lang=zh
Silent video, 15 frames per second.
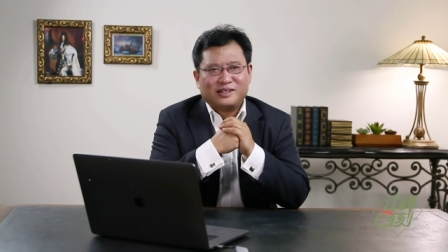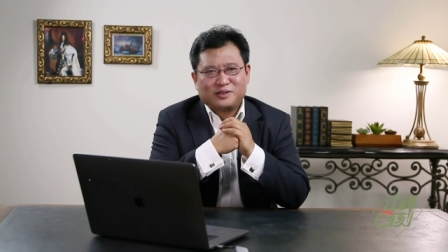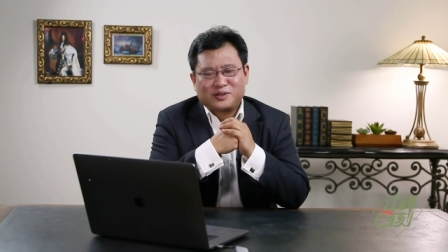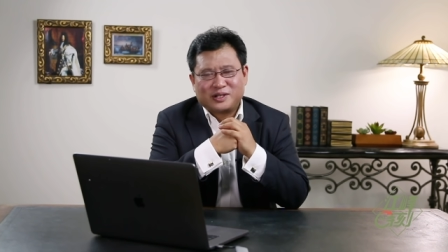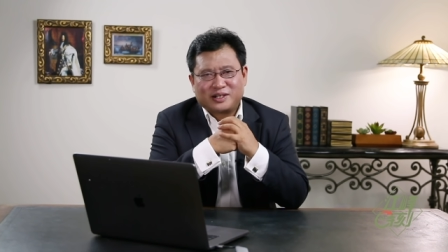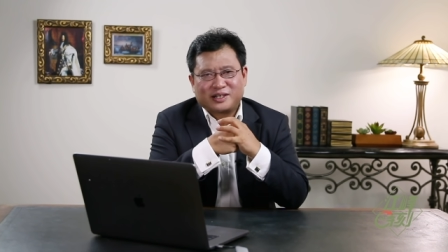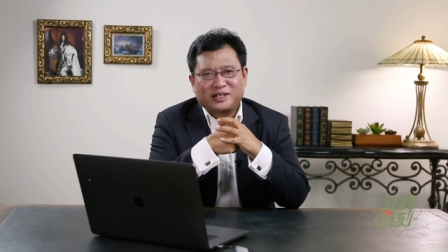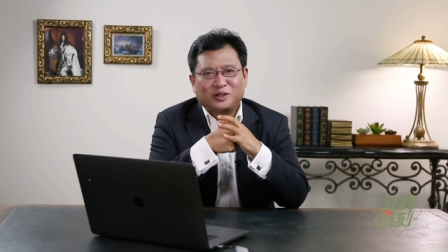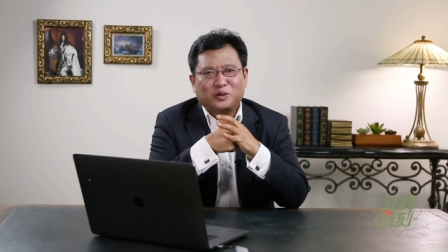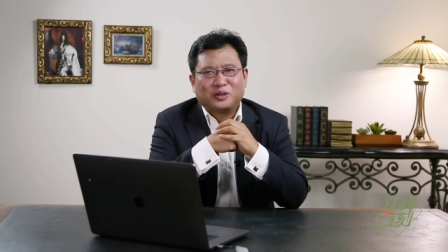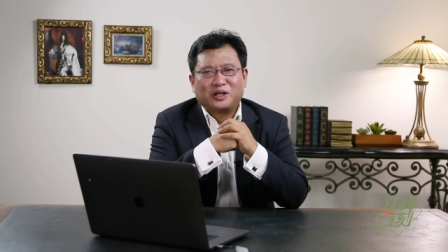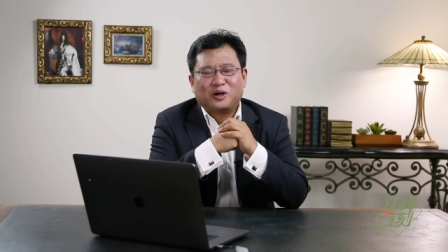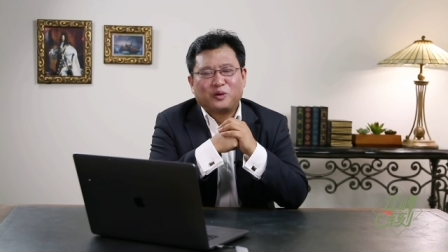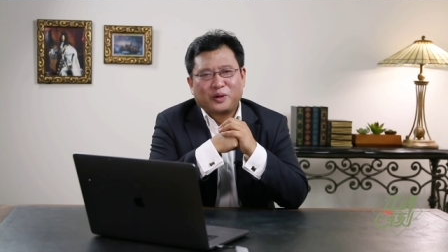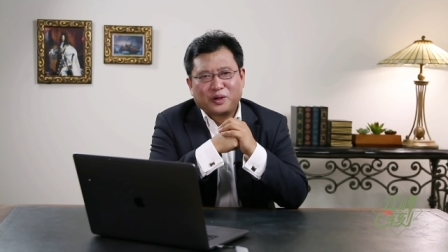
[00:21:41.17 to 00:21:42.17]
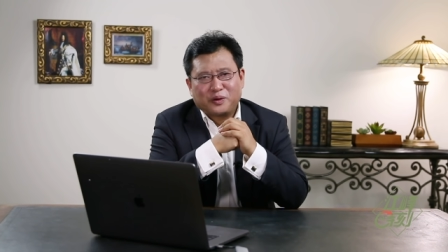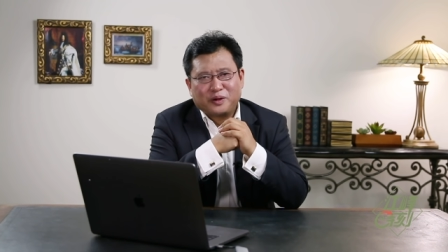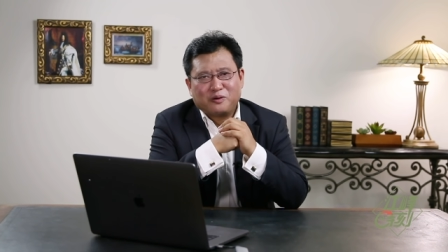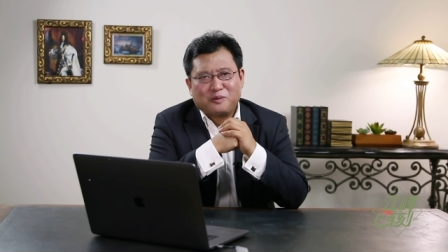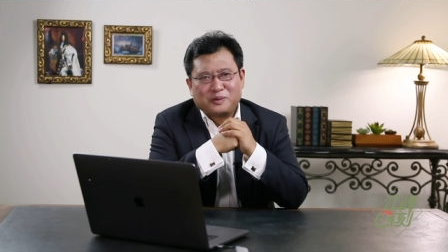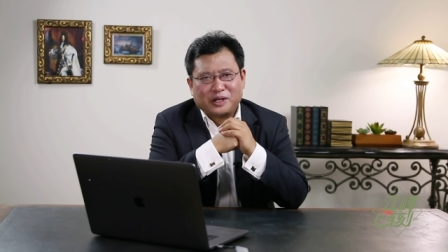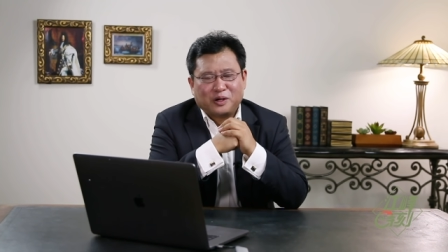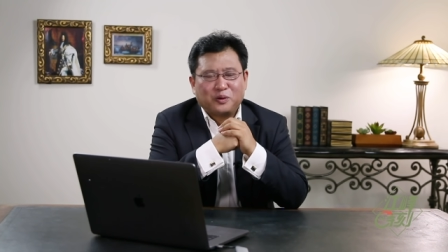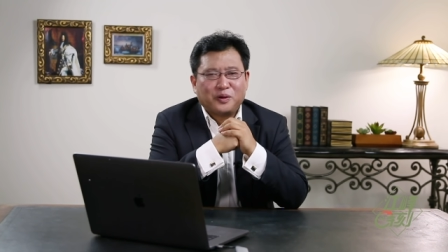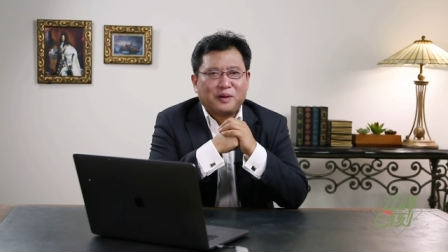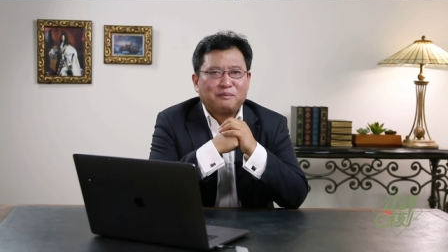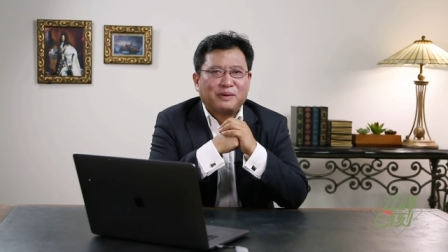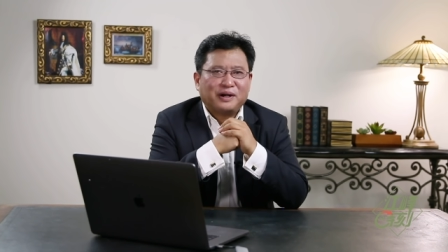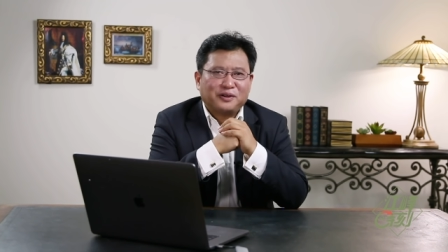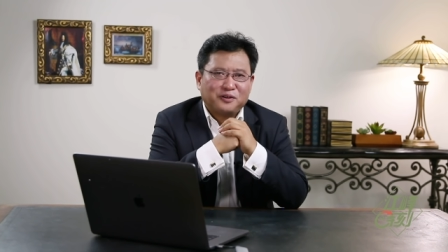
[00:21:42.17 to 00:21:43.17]
算是更多的回馈我们的会
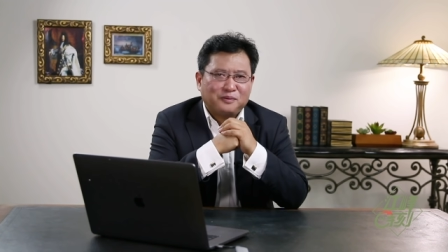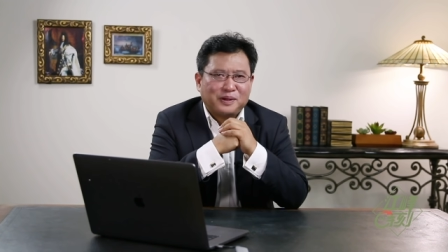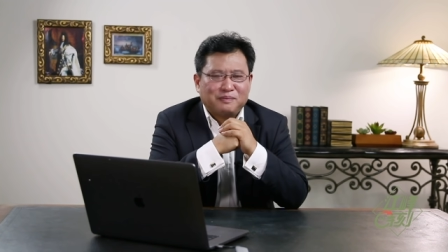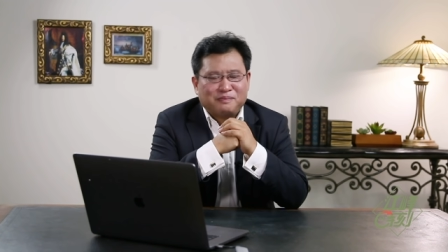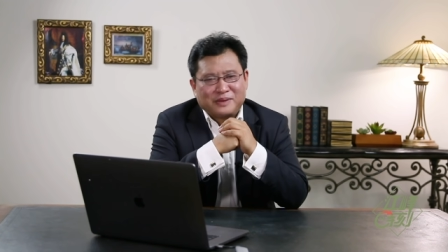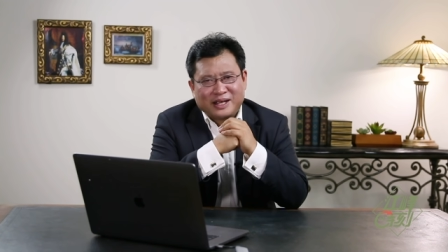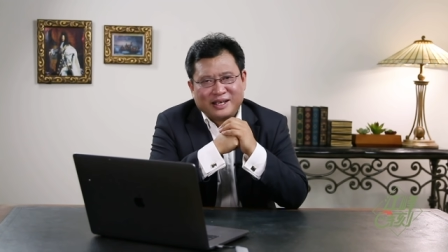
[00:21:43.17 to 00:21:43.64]
员朋友们。